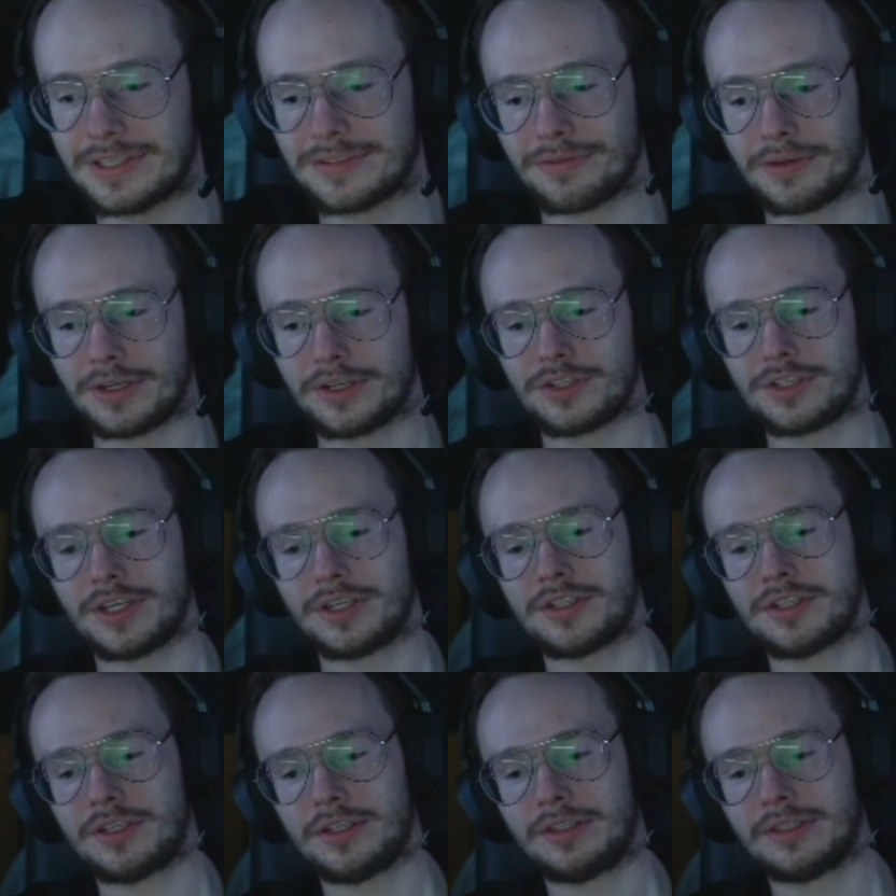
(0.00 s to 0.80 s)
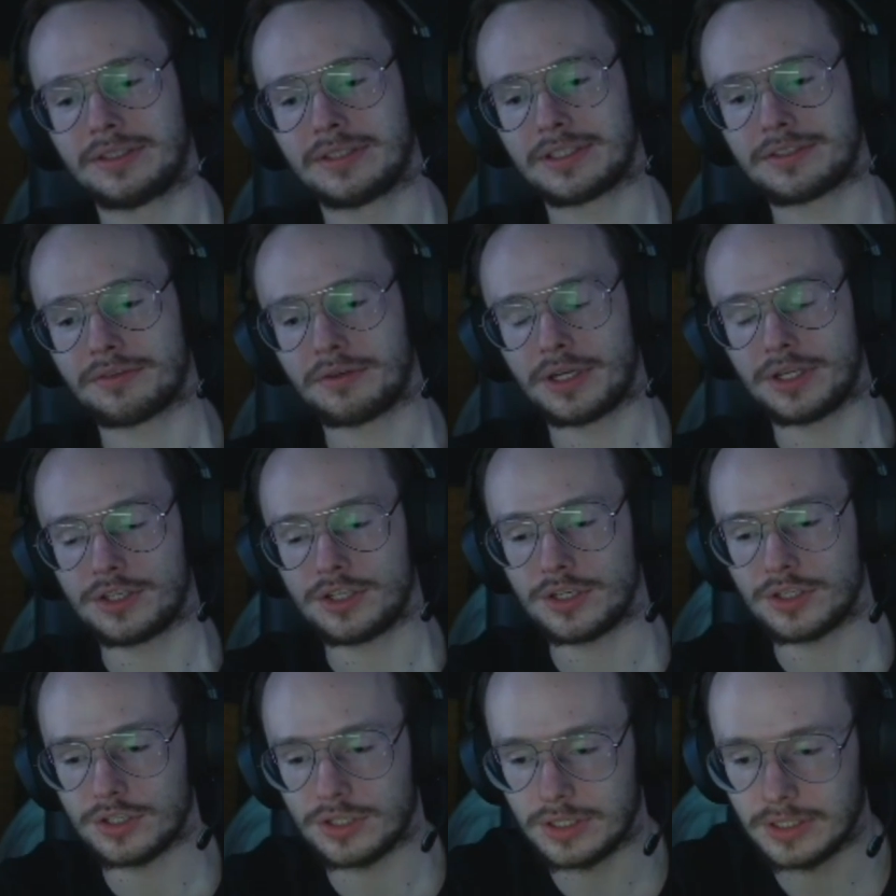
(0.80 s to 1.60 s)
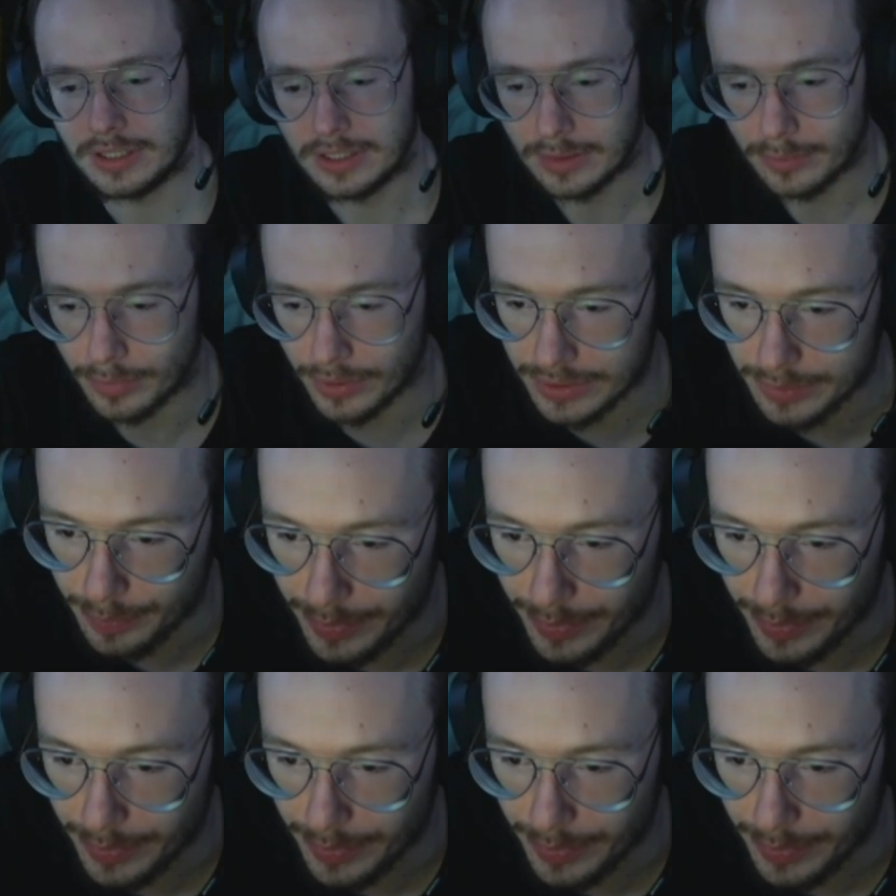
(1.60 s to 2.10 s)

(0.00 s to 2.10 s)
swoich dzieci, swoje dzieci pod